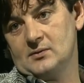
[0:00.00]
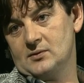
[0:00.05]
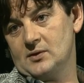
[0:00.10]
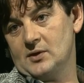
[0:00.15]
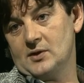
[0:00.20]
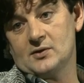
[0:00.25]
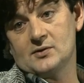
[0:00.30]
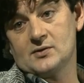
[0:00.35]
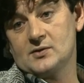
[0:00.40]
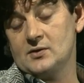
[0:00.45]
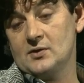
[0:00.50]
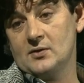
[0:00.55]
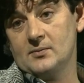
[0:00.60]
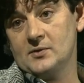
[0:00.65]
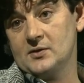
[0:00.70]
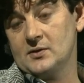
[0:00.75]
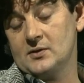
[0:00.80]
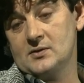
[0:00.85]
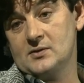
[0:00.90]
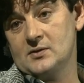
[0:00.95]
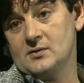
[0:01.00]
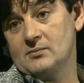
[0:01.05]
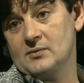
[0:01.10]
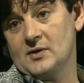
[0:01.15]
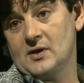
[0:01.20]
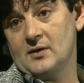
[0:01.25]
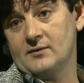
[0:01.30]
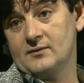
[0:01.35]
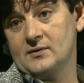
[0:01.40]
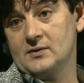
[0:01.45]
Der sicher mit Risiken
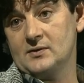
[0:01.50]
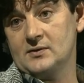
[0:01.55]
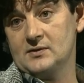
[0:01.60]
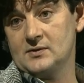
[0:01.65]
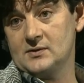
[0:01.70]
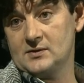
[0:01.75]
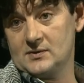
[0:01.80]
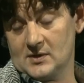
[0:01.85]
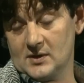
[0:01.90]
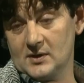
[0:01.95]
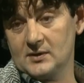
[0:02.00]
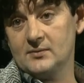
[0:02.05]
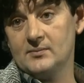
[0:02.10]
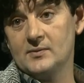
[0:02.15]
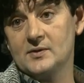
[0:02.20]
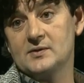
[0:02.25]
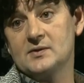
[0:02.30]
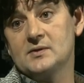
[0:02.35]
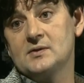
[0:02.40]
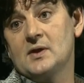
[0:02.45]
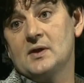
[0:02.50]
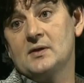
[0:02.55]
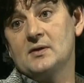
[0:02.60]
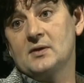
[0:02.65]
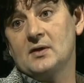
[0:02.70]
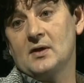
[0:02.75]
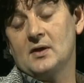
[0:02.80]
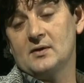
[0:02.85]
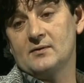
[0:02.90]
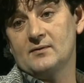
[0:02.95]
behaftet ist. Ich sage immer, es ist mhm. eine
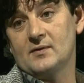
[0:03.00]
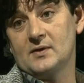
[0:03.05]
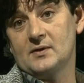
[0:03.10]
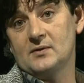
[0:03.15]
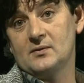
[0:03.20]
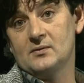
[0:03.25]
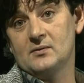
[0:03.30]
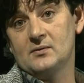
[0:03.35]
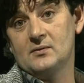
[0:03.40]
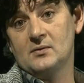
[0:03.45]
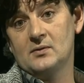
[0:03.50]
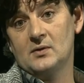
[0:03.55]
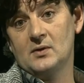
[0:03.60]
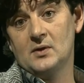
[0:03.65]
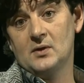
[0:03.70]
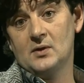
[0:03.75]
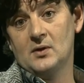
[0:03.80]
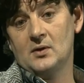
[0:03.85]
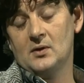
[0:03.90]
Gratwanderung. Mhm.